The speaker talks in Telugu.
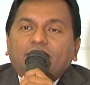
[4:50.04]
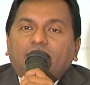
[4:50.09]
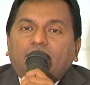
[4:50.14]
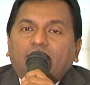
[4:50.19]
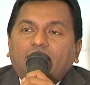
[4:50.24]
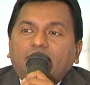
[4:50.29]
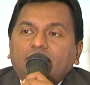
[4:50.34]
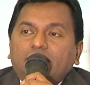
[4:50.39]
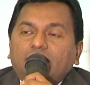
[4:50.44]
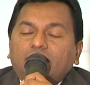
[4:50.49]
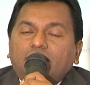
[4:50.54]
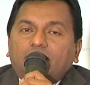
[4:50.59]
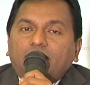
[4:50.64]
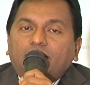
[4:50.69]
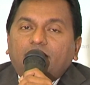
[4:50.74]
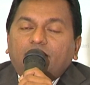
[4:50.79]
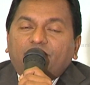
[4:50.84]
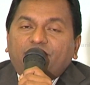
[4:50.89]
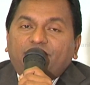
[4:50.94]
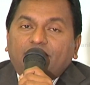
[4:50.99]
and
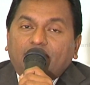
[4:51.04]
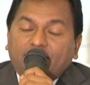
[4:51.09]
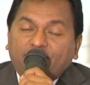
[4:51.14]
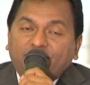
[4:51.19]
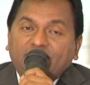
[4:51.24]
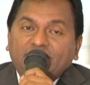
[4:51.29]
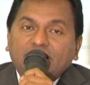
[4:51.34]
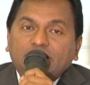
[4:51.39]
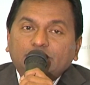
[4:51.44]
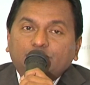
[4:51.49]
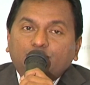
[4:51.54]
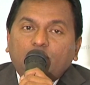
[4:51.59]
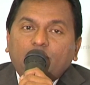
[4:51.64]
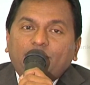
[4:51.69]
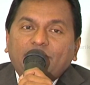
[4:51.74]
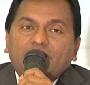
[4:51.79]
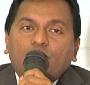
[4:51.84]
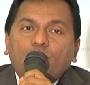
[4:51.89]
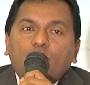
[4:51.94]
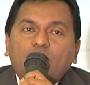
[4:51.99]
uh, winners
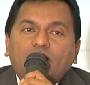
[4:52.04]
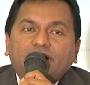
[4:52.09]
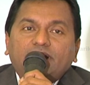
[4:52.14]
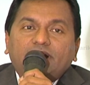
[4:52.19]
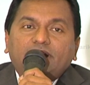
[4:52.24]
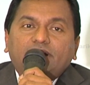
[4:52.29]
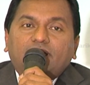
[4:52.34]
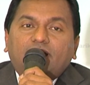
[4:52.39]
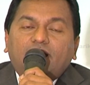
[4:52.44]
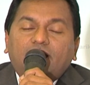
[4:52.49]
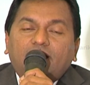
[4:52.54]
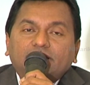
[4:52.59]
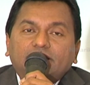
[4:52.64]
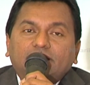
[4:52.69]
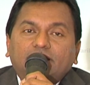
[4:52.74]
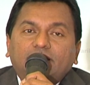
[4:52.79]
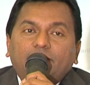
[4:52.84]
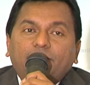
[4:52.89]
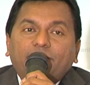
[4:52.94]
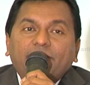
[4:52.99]
will be awarded on
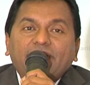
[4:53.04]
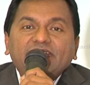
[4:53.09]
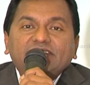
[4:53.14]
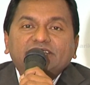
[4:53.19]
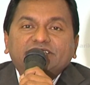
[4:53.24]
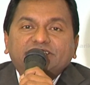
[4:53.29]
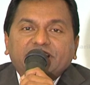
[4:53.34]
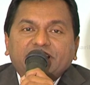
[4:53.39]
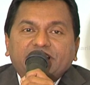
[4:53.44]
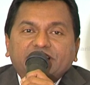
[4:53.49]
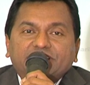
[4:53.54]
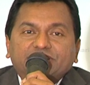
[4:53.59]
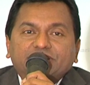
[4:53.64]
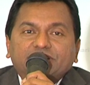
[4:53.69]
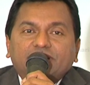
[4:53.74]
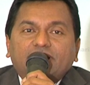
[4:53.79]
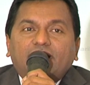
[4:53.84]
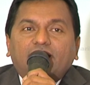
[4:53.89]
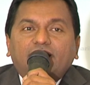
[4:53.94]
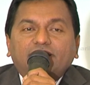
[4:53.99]
the main stage
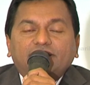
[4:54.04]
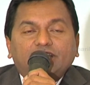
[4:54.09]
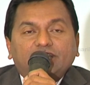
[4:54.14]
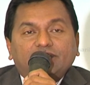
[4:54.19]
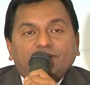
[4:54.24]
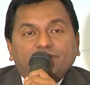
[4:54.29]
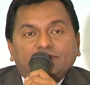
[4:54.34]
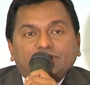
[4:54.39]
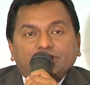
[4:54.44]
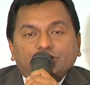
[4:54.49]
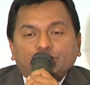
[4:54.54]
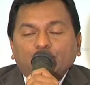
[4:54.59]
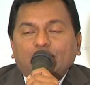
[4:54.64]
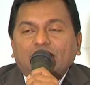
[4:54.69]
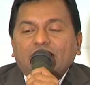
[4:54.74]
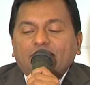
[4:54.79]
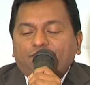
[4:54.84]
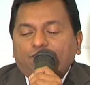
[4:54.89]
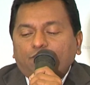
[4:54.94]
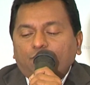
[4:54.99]
on the
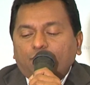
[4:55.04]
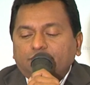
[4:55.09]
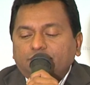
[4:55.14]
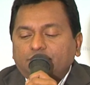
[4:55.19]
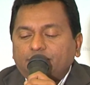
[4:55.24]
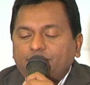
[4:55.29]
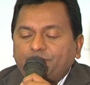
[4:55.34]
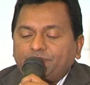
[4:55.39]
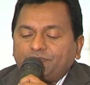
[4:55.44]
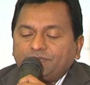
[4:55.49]
July 4th.